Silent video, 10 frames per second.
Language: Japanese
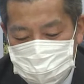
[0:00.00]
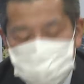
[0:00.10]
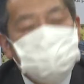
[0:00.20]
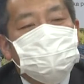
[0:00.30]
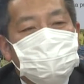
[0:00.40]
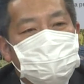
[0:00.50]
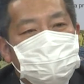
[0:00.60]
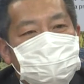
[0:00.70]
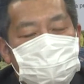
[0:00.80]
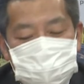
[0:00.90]
よくお問い合わ
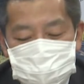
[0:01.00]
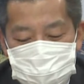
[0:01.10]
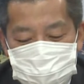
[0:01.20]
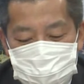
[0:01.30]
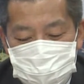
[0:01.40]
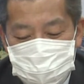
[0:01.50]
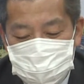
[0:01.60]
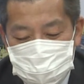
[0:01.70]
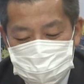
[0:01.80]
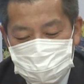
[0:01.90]
せをいただくんですけれど
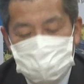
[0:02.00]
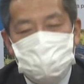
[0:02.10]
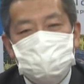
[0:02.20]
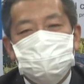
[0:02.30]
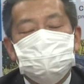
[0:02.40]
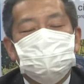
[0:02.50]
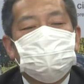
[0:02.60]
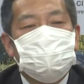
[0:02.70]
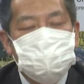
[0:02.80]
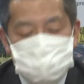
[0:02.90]
も、そういっ
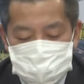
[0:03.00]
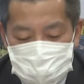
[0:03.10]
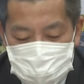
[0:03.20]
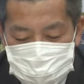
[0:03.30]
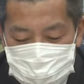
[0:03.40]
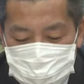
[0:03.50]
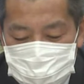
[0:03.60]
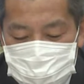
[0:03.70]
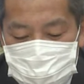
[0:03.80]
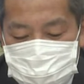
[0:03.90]
た方も参加できるよ
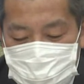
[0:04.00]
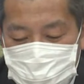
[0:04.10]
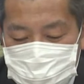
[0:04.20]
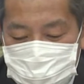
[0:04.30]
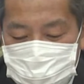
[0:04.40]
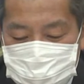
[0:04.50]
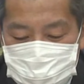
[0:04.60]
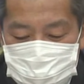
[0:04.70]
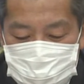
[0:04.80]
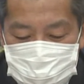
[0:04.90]
うな形でお問い合わせ
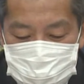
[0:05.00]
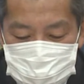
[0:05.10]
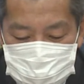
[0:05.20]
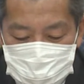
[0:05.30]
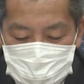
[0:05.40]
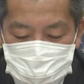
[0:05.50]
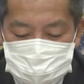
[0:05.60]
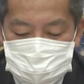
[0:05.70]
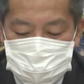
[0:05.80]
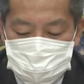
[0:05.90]
をいただければと
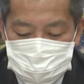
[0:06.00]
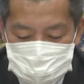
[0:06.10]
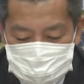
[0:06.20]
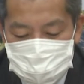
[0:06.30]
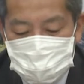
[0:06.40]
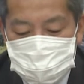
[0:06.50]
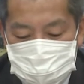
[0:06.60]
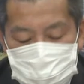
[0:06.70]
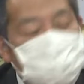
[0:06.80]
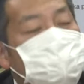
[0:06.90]
思っております。
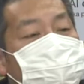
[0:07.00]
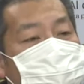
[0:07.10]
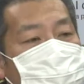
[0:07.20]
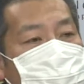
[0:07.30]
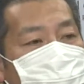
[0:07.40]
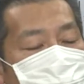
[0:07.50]
また新型コロナ